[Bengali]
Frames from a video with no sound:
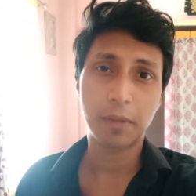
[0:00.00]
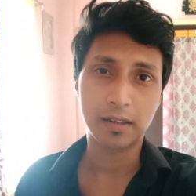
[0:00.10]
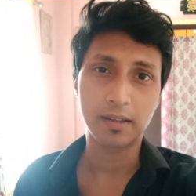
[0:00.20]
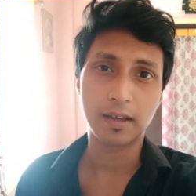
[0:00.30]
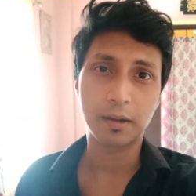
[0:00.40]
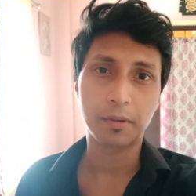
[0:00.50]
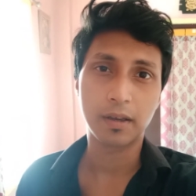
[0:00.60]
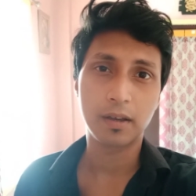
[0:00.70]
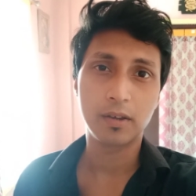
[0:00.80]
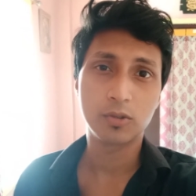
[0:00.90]
বাড়তে থাকবে
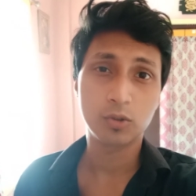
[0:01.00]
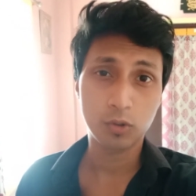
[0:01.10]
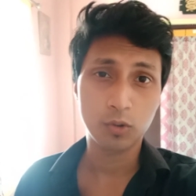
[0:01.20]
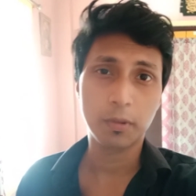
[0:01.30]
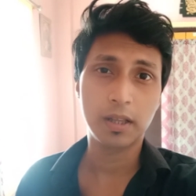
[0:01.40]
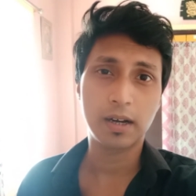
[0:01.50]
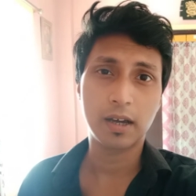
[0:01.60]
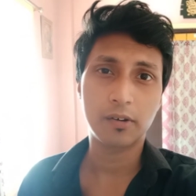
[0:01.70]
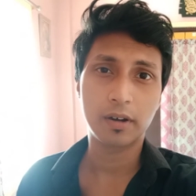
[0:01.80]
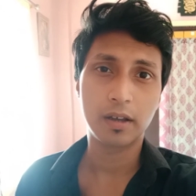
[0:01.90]
শুধু তোমাদের
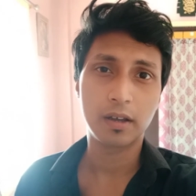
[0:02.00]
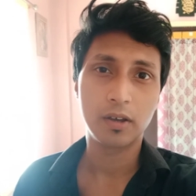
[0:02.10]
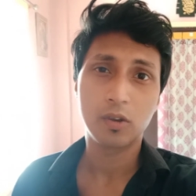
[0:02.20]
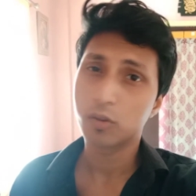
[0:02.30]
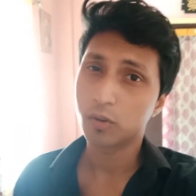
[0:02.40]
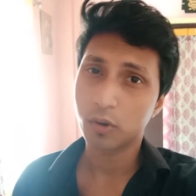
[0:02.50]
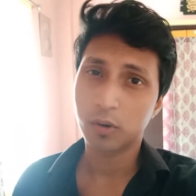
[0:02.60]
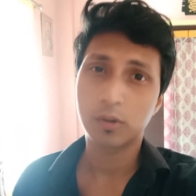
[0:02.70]
কারণে তো